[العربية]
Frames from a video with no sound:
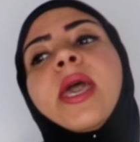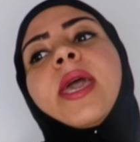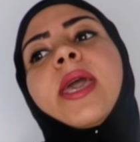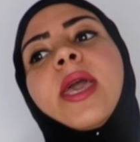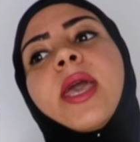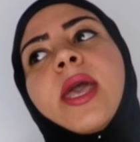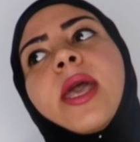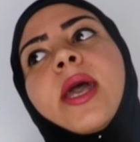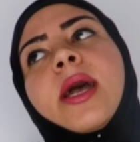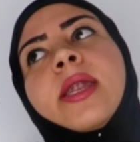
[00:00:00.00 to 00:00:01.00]

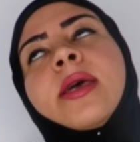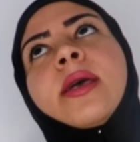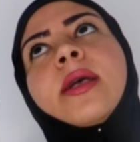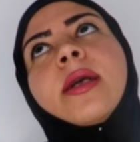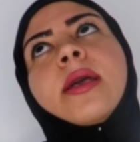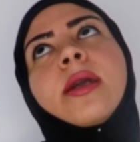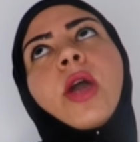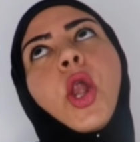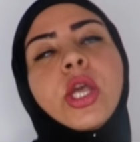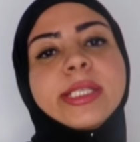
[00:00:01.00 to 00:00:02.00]
آه، انا آه،
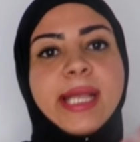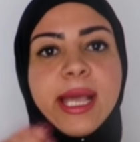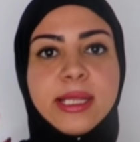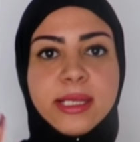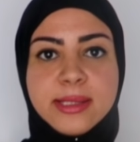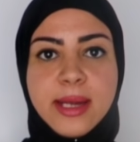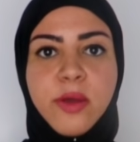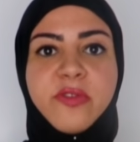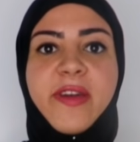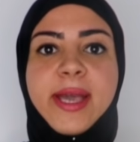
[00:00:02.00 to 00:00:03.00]
كان ناقصني حاجات كتيره
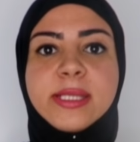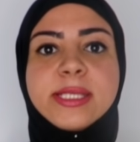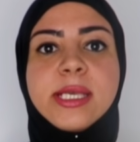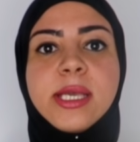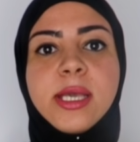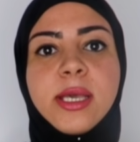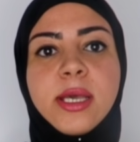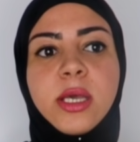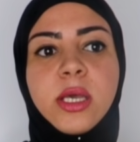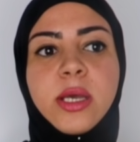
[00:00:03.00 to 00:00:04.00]
قوي في حاجتي
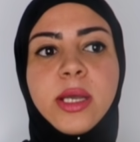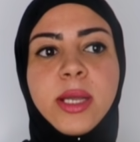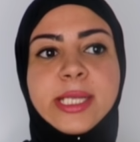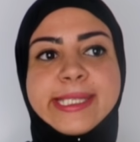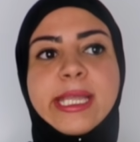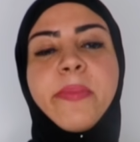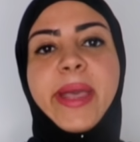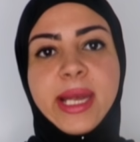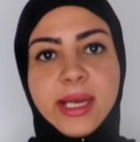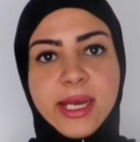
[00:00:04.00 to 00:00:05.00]
استقبال
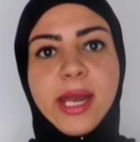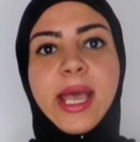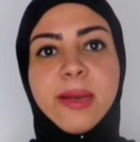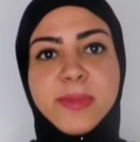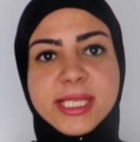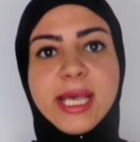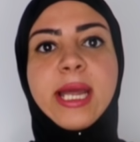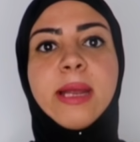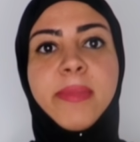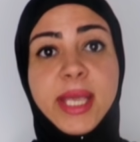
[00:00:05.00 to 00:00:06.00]
ان انا
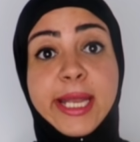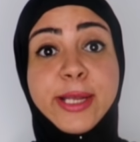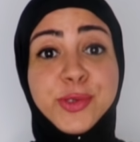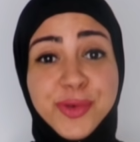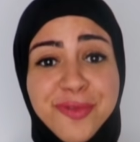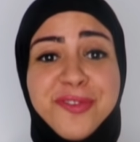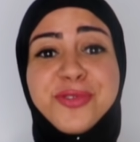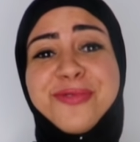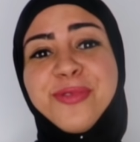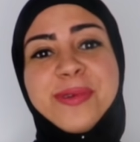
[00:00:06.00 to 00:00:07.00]
البسها لما يجي لي ضيوف
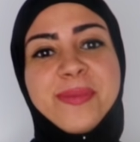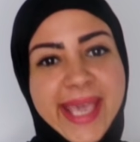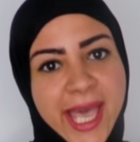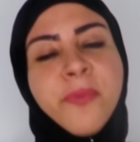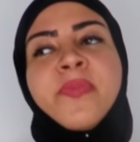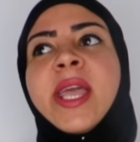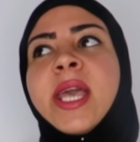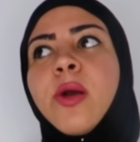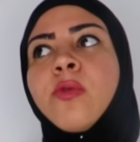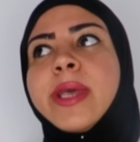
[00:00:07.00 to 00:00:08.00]
يشوفوني بيها
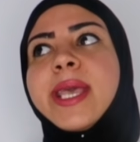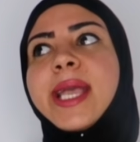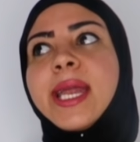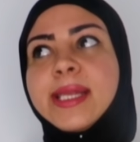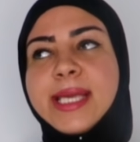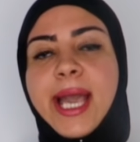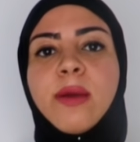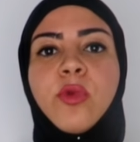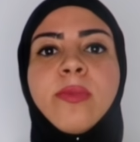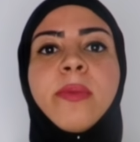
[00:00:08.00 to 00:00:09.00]
وكانت دي حاجه
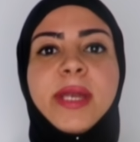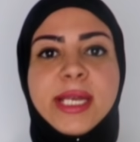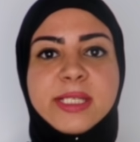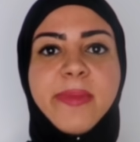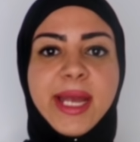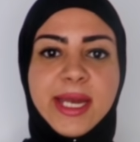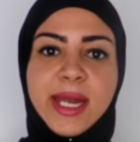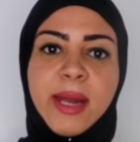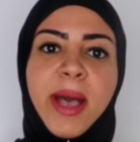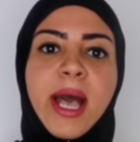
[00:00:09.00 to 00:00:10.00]
مهمه بالنسبه لي ان
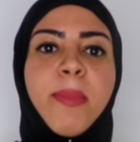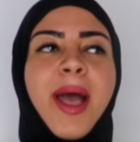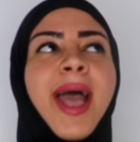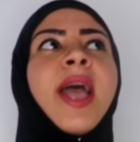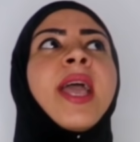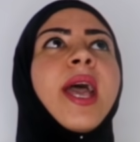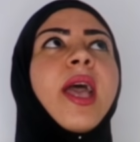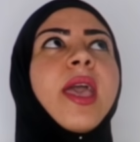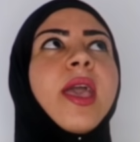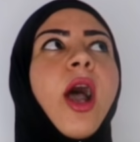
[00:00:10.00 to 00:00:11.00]
انا بقى هبقى
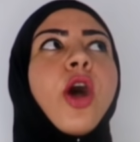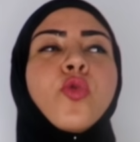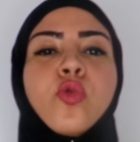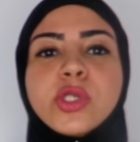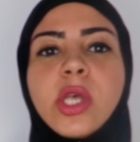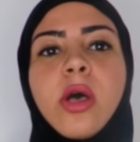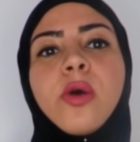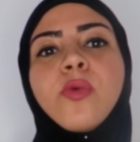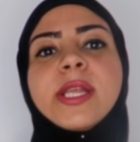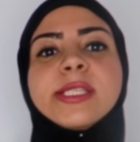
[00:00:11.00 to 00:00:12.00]

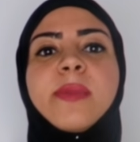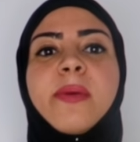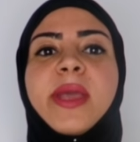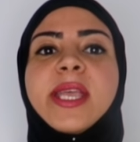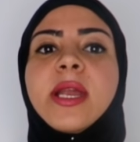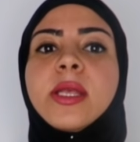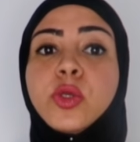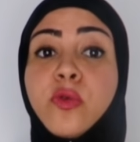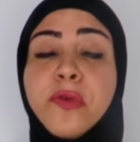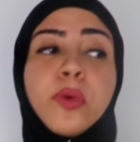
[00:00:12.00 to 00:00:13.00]
عروسه ولازم لما يجي لي
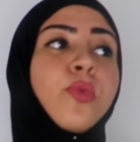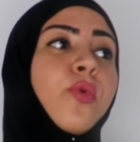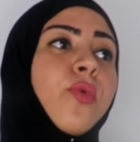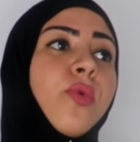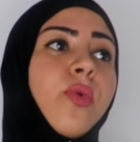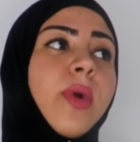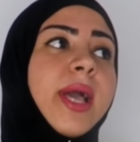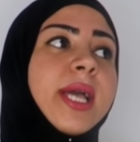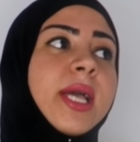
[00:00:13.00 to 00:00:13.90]
ضيوف يبقوا